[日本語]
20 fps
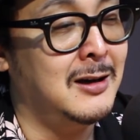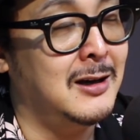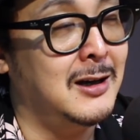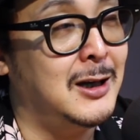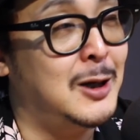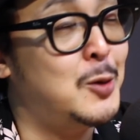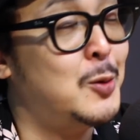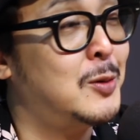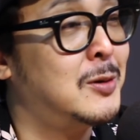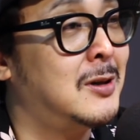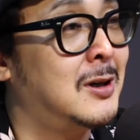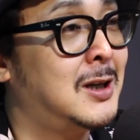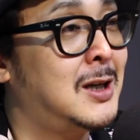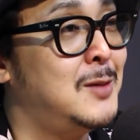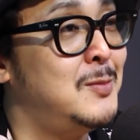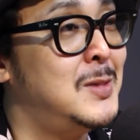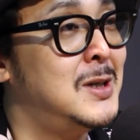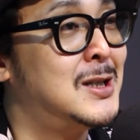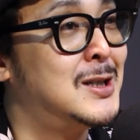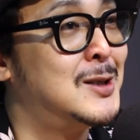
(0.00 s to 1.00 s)
いろんな
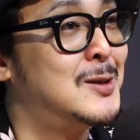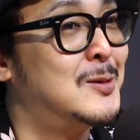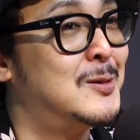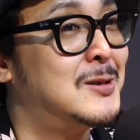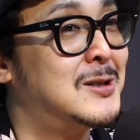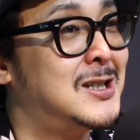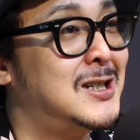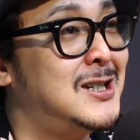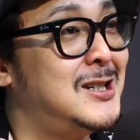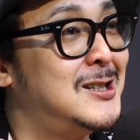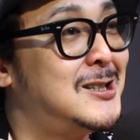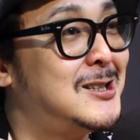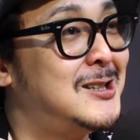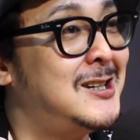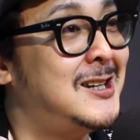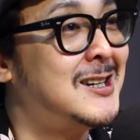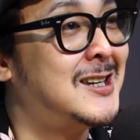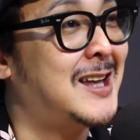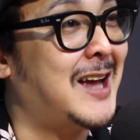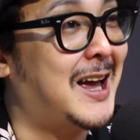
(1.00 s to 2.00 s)
機密を知りす
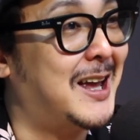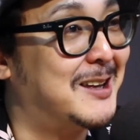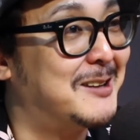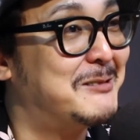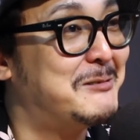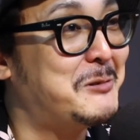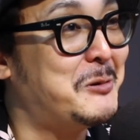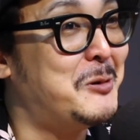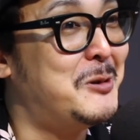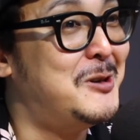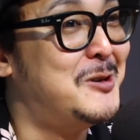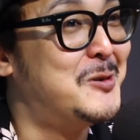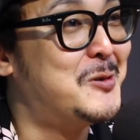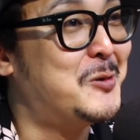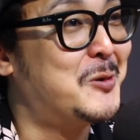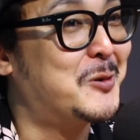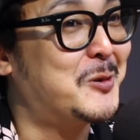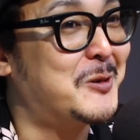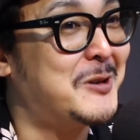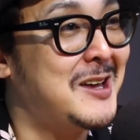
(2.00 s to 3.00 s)
ぎたという
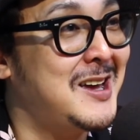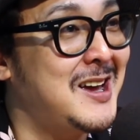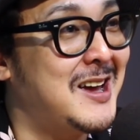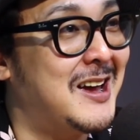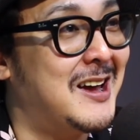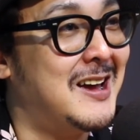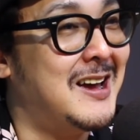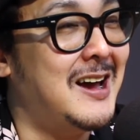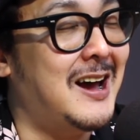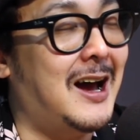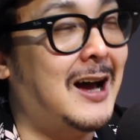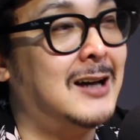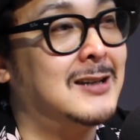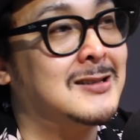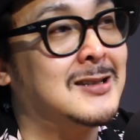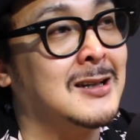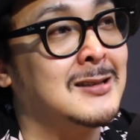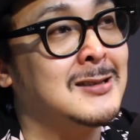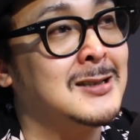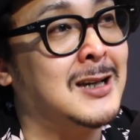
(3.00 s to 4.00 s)
ことで暗
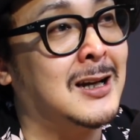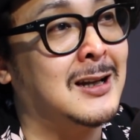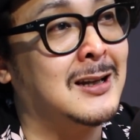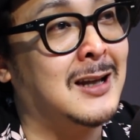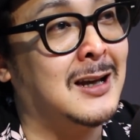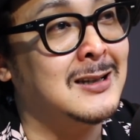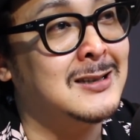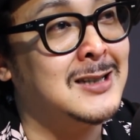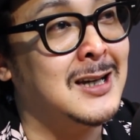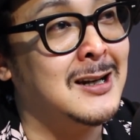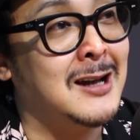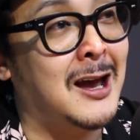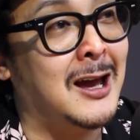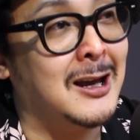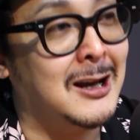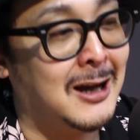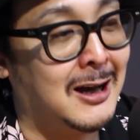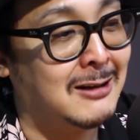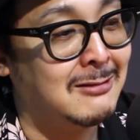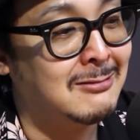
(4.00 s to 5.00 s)
殺されたんじゃな
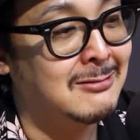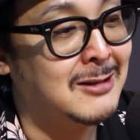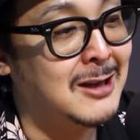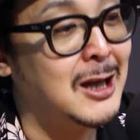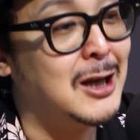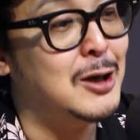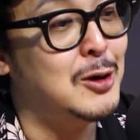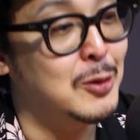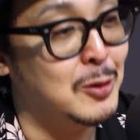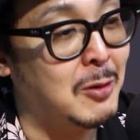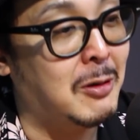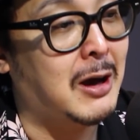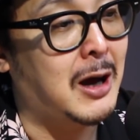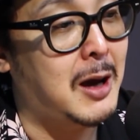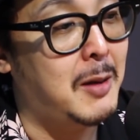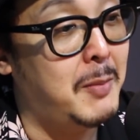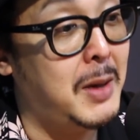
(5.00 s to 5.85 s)
いかっていうのが、